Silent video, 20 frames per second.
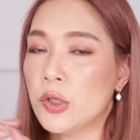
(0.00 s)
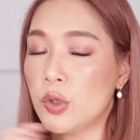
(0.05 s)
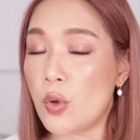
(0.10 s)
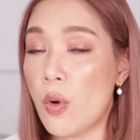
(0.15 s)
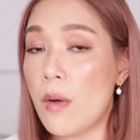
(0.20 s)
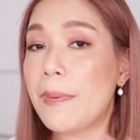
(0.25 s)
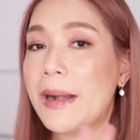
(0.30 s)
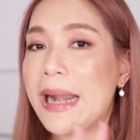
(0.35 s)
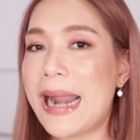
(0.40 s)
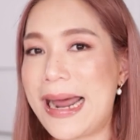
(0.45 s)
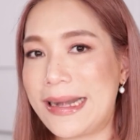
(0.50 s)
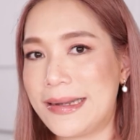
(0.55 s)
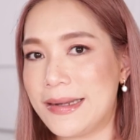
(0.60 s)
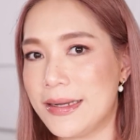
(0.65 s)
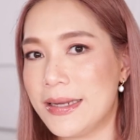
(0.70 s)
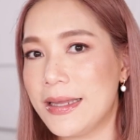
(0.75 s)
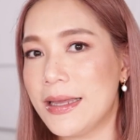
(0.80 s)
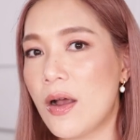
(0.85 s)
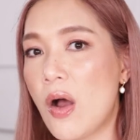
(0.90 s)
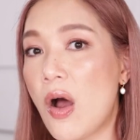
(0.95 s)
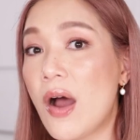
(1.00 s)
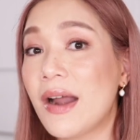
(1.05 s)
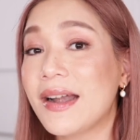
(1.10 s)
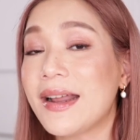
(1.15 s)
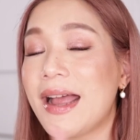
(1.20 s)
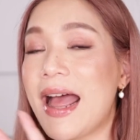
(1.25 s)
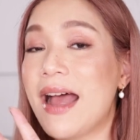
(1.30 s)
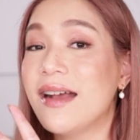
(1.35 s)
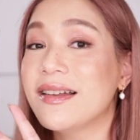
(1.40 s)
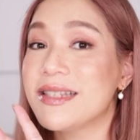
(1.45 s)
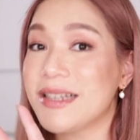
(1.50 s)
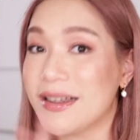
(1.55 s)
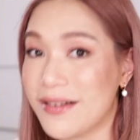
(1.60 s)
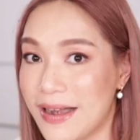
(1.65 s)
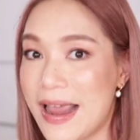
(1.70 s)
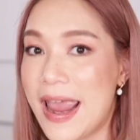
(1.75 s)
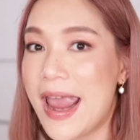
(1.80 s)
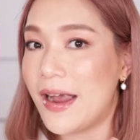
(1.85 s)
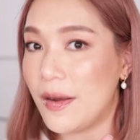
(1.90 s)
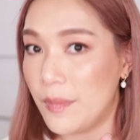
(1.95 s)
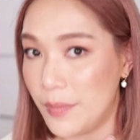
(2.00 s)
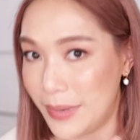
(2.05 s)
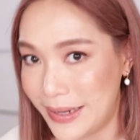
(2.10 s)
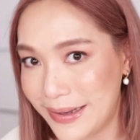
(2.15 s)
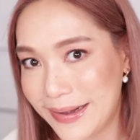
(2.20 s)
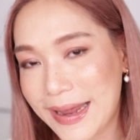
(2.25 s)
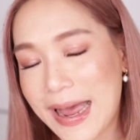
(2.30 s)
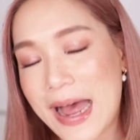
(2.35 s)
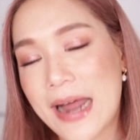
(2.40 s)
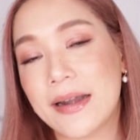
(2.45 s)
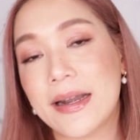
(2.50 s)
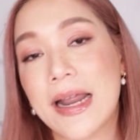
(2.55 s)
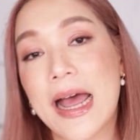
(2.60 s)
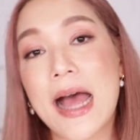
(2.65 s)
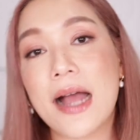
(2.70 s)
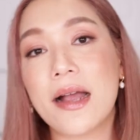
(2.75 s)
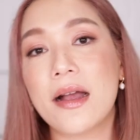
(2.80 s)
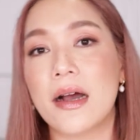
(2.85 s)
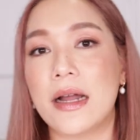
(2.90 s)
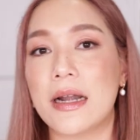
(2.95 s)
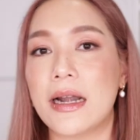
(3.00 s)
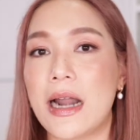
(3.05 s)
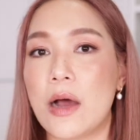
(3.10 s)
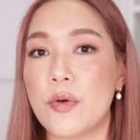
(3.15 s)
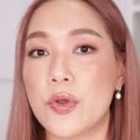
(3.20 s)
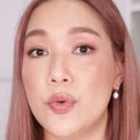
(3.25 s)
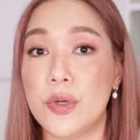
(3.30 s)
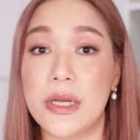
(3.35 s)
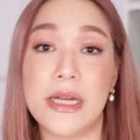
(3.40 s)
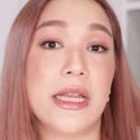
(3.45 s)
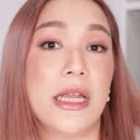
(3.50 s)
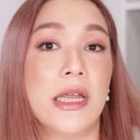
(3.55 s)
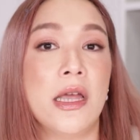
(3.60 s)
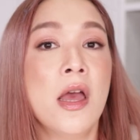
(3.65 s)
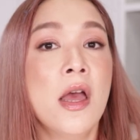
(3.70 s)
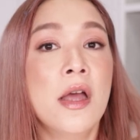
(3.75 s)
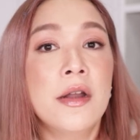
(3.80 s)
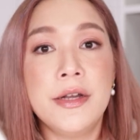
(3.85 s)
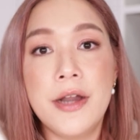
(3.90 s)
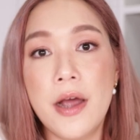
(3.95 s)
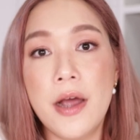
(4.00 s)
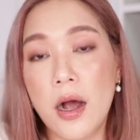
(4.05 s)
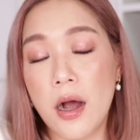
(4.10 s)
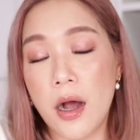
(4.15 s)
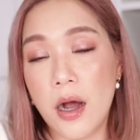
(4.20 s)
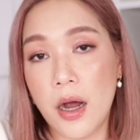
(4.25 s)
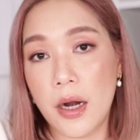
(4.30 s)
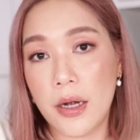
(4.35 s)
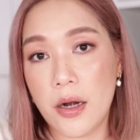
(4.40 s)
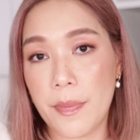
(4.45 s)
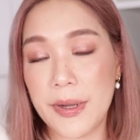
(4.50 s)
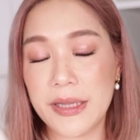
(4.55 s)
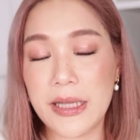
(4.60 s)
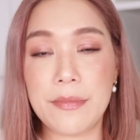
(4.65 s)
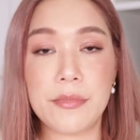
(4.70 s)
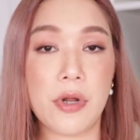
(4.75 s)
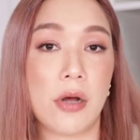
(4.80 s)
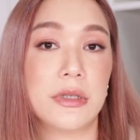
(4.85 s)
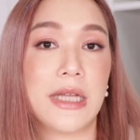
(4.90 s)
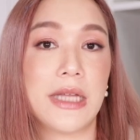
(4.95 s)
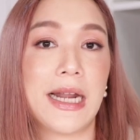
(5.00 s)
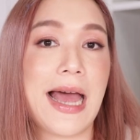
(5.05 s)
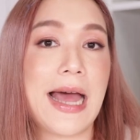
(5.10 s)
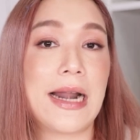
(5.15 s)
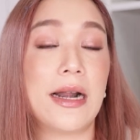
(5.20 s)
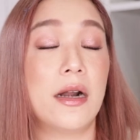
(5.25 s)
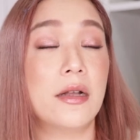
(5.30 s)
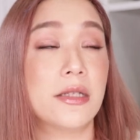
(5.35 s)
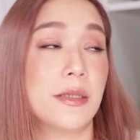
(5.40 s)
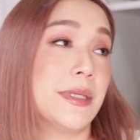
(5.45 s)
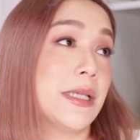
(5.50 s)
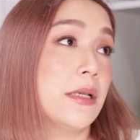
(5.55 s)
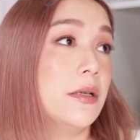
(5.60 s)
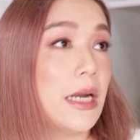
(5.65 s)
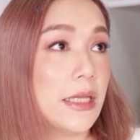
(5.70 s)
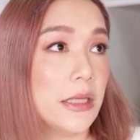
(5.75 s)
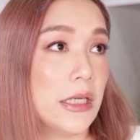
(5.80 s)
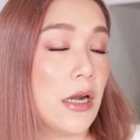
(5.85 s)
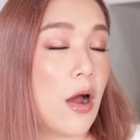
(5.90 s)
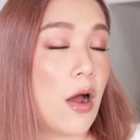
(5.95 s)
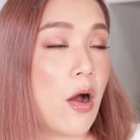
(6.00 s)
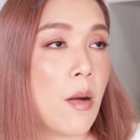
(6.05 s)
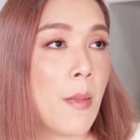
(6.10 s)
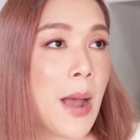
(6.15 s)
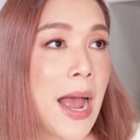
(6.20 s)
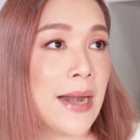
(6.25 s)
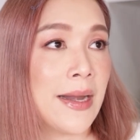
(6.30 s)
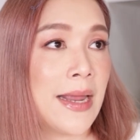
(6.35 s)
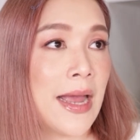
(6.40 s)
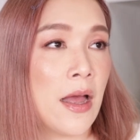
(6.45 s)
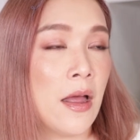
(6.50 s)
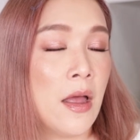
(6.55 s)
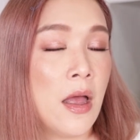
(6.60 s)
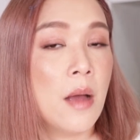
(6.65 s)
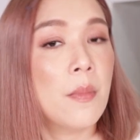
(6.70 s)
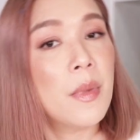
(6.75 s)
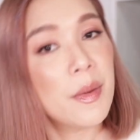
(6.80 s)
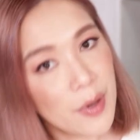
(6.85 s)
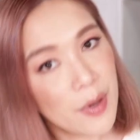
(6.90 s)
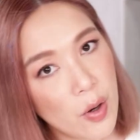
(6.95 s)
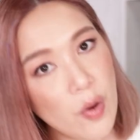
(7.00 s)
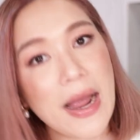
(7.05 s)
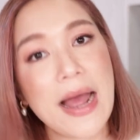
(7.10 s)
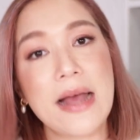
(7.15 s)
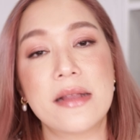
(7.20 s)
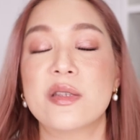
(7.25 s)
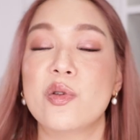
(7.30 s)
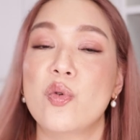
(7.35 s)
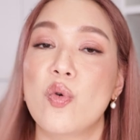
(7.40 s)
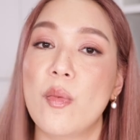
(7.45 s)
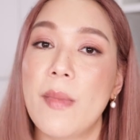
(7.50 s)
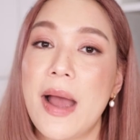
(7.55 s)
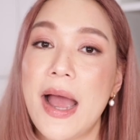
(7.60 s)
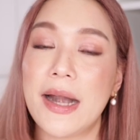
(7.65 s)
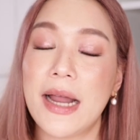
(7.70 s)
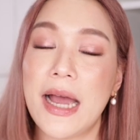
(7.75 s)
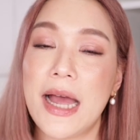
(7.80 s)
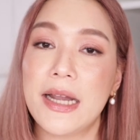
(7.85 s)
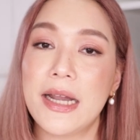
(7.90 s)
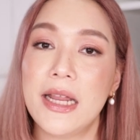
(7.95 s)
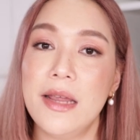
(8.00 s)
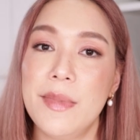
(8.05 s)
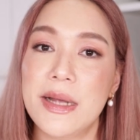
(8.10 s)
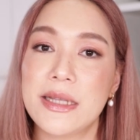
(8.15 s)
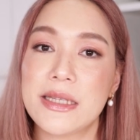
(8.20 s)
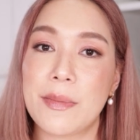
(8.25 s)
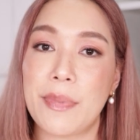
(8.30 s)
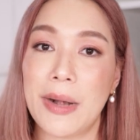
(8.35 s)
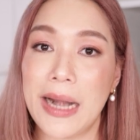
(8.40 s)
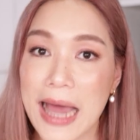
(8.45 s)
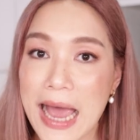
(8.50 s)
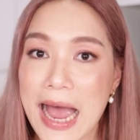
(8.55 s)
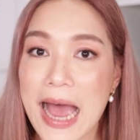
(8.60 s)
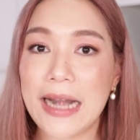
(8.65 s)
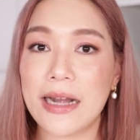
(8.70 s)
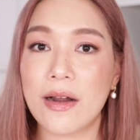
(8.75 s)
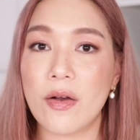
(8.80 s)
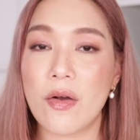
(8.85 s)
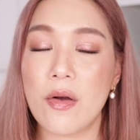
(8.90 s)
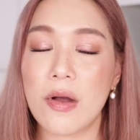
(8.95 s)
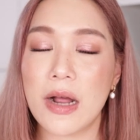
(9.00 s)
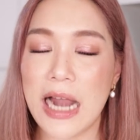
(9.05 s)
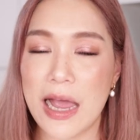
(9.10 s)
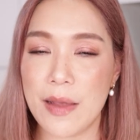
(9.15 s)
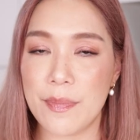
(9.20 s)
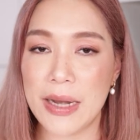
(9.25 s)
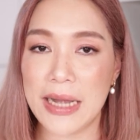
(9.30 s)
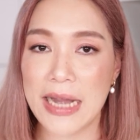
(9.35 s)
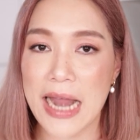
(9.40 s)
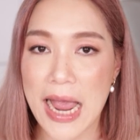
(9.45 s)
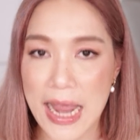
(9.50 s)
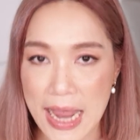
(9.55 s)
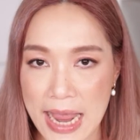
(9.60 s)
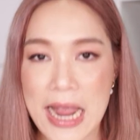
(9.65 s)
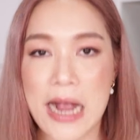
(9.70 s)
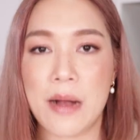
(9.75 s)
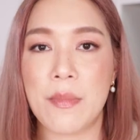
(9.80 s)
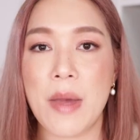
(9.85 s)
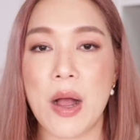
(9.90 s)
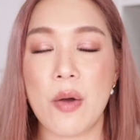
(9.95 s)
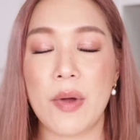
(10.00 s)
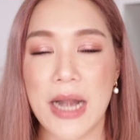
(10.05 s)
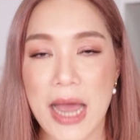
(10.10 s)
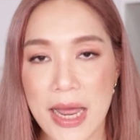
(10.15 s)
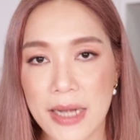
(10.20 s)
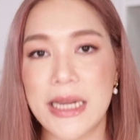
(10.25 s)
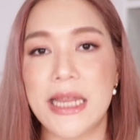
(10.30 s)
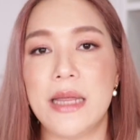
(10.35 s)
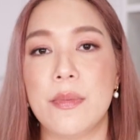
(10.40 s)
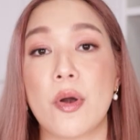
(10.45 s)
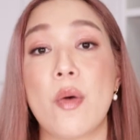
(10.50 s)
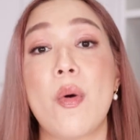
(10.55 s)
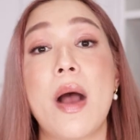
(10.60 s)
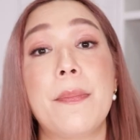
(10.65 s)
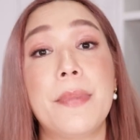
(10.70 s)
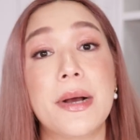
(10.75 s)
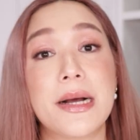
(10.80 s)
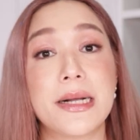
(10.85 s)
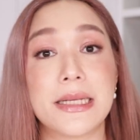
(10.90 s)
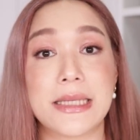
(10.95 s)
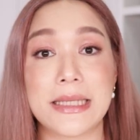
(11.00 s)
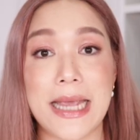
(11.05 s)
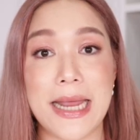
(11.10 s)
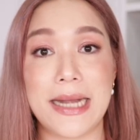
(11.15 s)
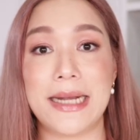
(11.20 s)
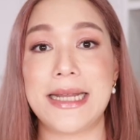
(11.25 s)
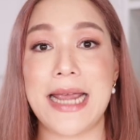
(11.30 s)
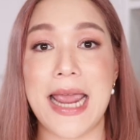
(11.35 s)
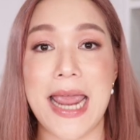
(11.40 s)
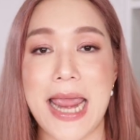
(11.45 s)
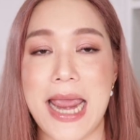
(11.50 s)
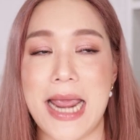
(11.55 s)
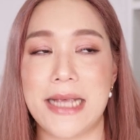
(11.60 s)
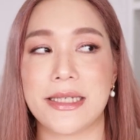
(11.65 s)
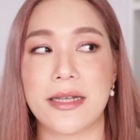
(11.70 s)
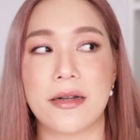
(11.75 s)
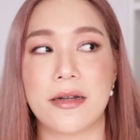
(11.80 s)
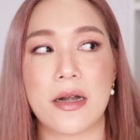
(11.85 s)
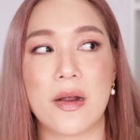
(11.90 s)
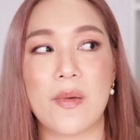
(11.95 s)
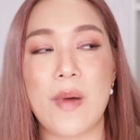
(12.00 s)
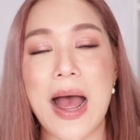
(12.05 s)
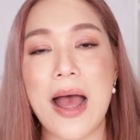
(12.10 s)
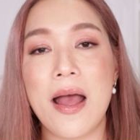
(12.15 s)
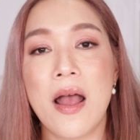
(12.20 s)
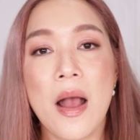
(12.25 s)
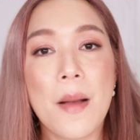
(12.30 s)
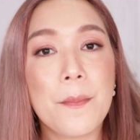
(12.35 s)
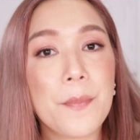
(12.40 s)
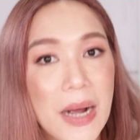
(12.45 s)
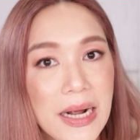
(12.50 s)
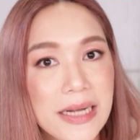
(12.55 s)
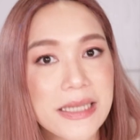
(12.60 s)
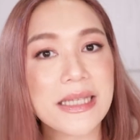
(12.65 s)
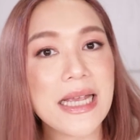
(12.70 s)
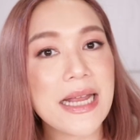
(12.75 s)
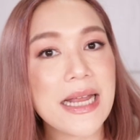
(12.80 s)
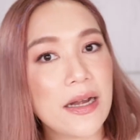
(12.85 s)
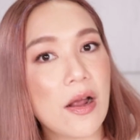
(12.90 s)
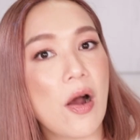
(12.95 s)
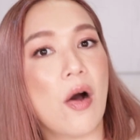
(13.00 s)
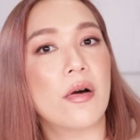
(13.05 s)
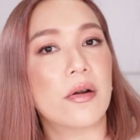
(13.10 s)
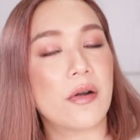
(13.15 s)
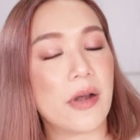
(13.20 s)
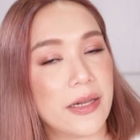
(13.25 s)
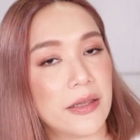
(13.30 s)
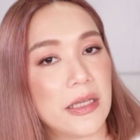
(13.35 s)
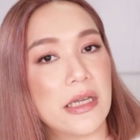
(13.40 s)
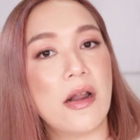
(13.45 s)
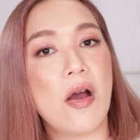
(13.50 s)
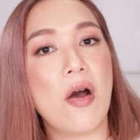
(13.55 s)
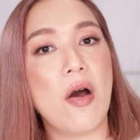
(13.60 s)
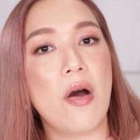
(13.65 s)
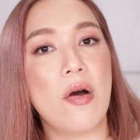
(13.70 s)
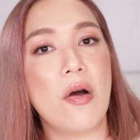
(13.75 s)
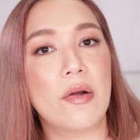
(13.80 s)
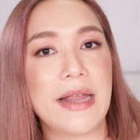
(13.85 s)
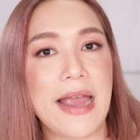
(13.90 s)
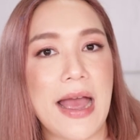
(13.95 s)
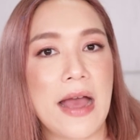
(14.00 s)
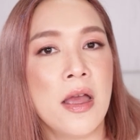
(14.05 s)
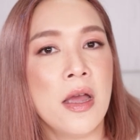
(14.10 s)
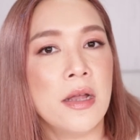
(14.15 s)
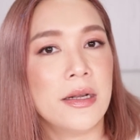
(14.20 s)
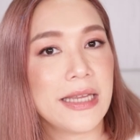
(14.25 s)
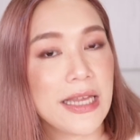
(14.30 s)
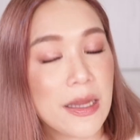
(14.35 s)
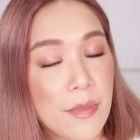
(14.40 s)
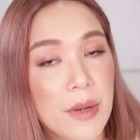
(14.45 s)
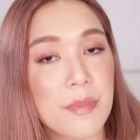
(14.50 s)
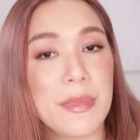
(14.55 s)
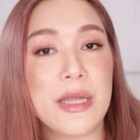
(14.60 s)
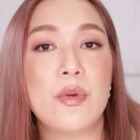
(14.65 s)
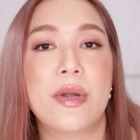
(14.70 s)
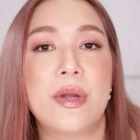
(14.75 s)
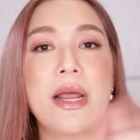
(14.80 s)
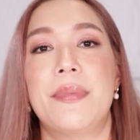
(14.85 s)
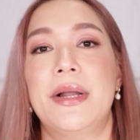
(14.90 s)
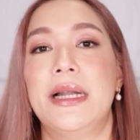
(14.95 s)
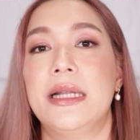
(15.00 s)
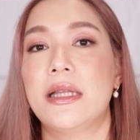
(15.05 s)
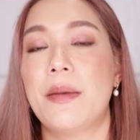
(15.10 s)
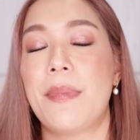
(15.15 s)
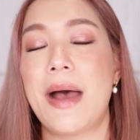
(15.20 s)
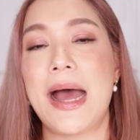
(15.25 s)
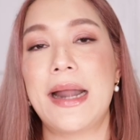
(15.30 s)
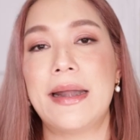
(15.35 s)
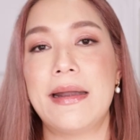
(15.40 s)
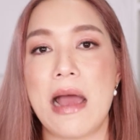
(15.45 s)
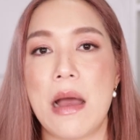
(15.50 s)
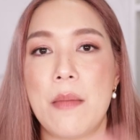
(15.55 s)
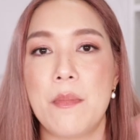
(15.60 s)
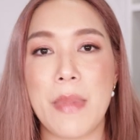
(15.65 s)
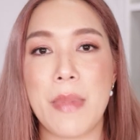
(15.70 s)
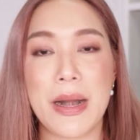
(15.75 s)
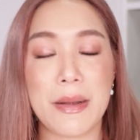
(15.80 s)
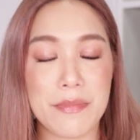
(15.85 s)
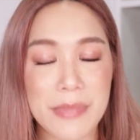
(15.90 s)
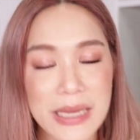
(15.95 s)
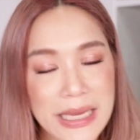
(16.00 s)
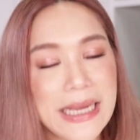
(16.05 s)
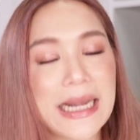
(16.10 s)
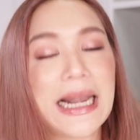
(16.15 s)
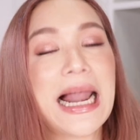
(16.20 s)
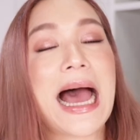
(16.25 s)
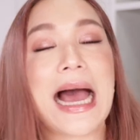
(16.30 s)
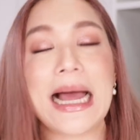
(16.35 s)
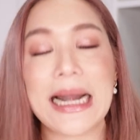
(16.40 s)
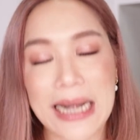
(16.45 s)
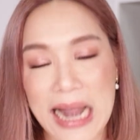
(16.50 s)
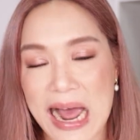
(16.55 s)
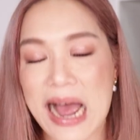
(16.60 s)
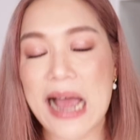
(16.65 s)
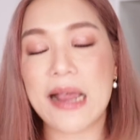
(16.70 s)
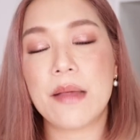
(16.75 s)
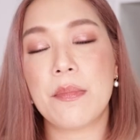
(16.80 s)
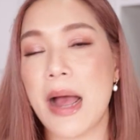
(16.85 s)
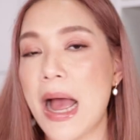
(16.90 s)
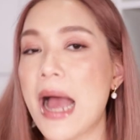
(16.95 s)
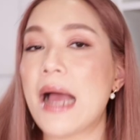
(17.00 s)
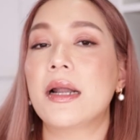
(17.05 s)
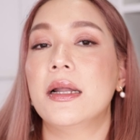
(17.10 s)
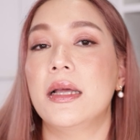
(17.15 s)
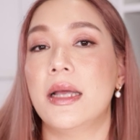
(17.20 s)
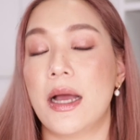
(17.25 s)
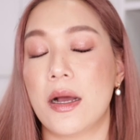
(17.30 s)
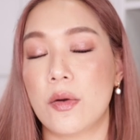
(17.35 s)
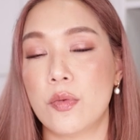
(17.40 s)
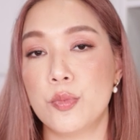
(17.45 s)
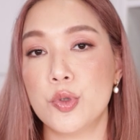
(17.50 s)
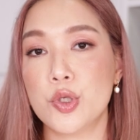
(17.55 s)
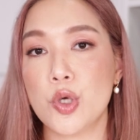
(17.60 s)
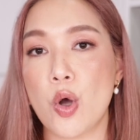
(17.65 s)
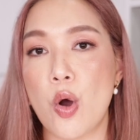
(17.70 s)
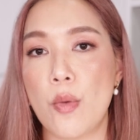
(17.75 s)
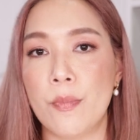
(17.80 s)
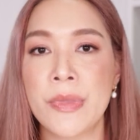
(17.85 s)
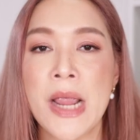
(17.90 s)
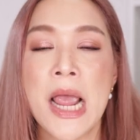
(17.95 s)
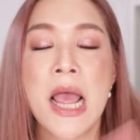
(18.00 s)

ตัวผลัดที่ค่อนข้างจะแรงเหมือนกัน ถ้าเกิดเราอยู่ดีๆเดินออกไปตามท้องตลาดแล้วเราจะไปซื้อเรตินอลมาเนี่ยมันมีโอกาสสูงมากนะคะที่มันจะพลาดแล้วก็กลายเป็นหน้าแหกมากกว่าหน้าดี เพราะว่าเปอร์เซนเทจหรือว่าเปอร์เซนต์ของเรตินอลเนี่ยที่มันมีอยู่ในผลิตภัณฑ์อะมันมีหลากหลายมากเลยค่ะคุณผู้ชม